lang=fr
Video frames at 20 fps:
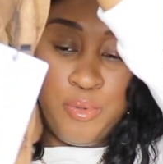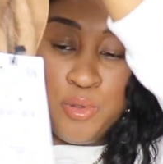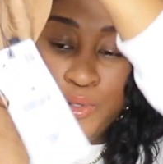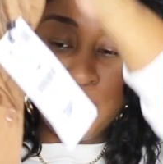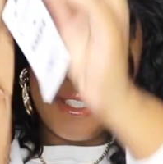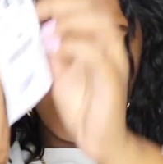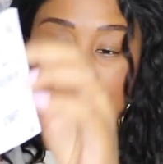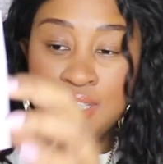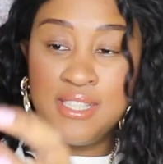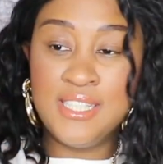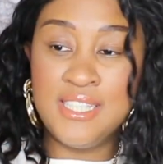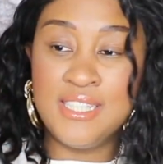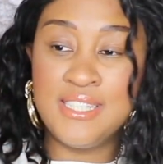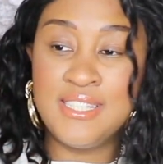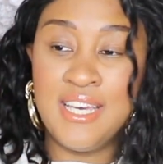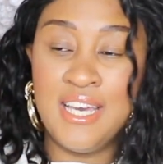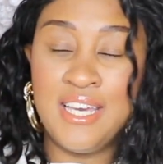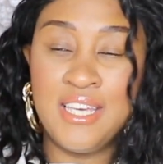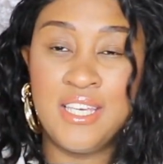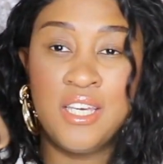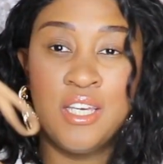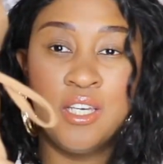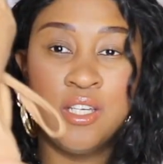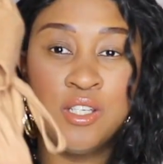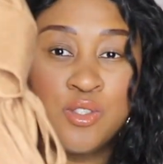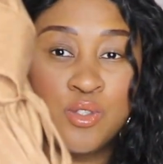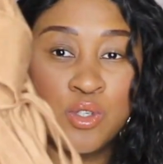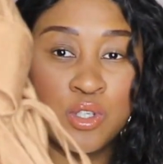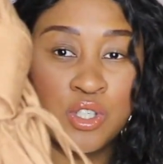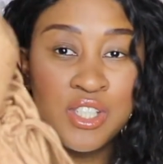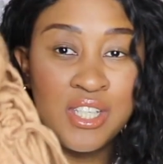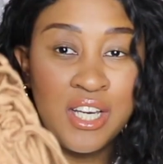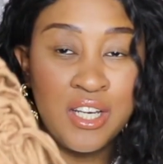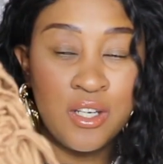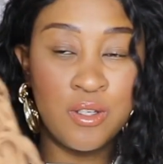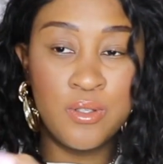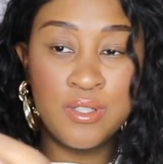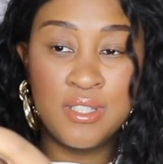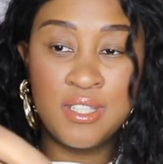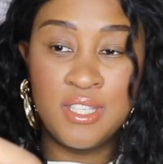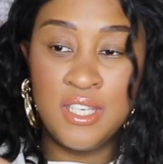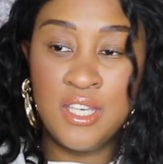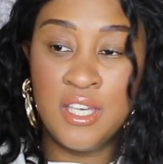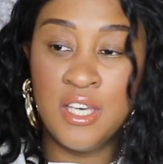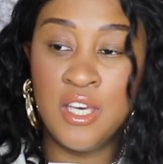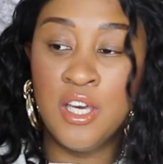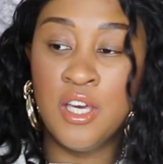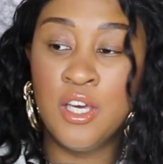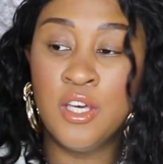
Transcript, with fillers: petits détails sur chaque côté.